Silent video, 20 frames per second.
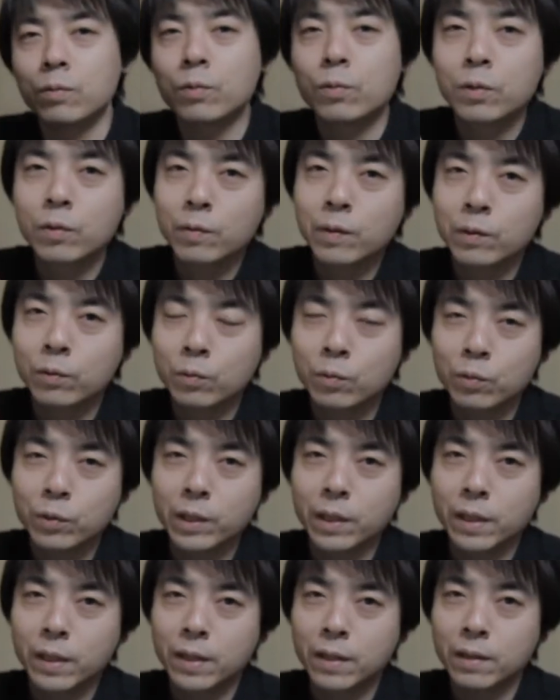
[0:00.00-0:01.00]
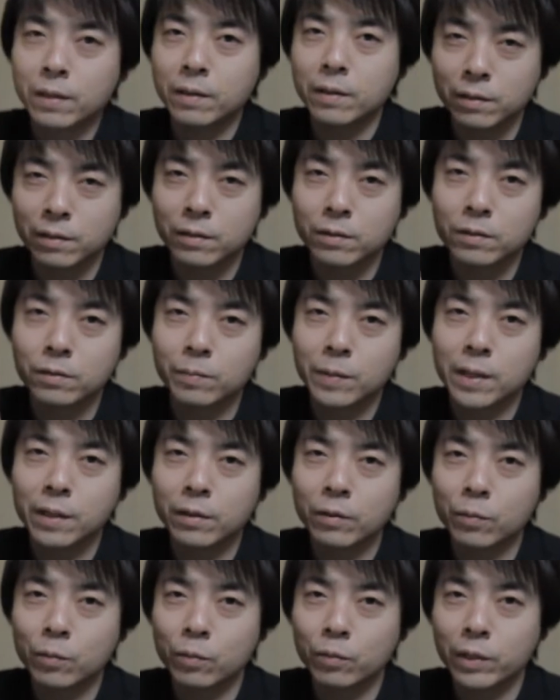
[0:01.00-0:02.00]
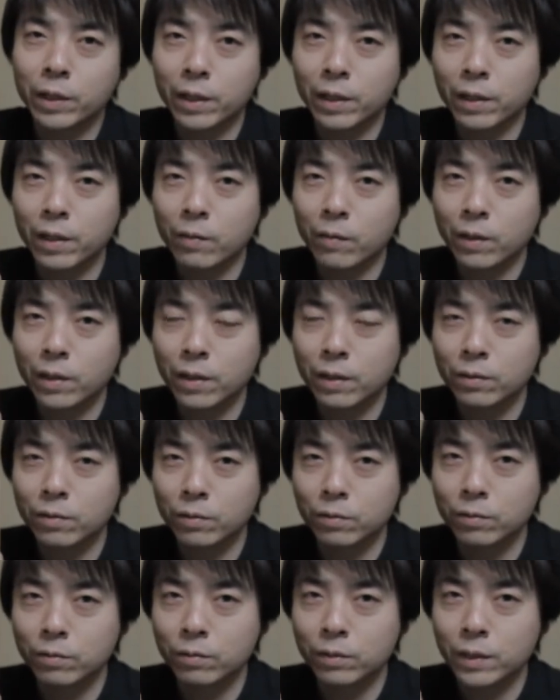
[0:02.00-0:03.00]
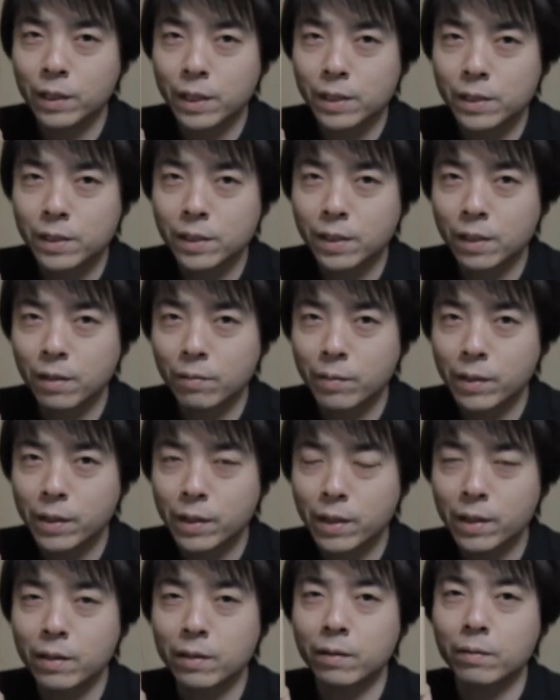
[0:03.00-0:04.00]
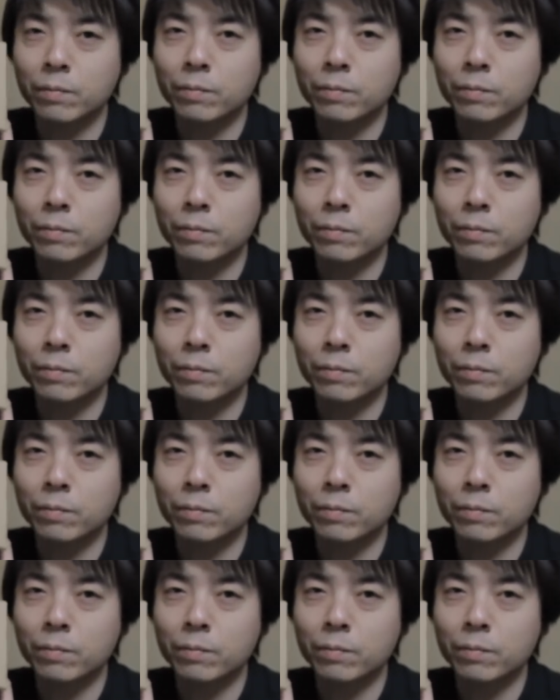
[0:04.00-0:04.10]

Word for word: これはどうやらスマートフォンだけではなくデジカメや